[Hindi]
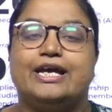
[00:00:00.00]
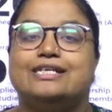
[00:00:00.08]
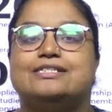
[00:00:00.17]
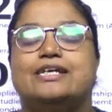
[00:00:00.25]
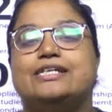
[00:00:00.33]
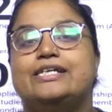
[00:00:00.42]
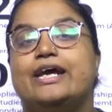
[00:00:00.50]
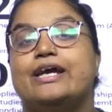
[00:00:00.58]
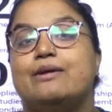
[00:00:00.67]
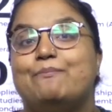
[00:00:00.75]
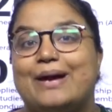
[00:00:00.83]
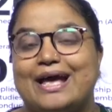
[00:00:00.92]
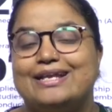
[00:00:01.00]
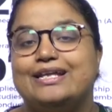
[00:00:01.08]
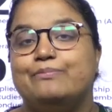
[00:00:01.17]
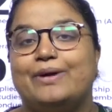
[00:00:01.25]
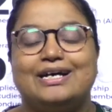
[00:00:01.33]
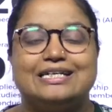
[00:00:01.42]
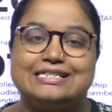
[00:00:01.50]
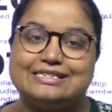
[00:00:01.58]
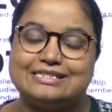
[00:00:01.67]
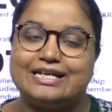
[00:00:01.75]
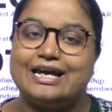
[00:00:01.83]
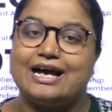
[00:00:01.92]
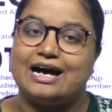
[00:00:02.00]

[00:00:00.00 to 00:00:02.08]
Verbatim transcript: ऐसा नहीं है कि पहली बार इसने